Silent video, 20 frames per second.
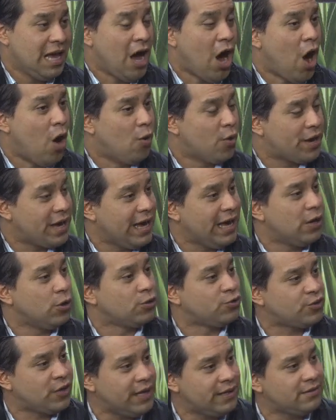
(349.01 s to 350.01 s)
Aunque el
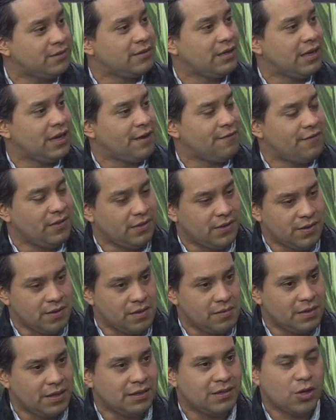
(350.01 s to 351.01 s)
OSET,
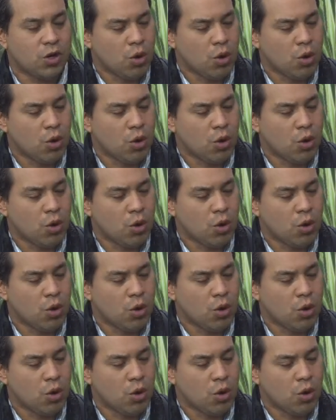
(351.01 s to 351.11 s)
efectivamente,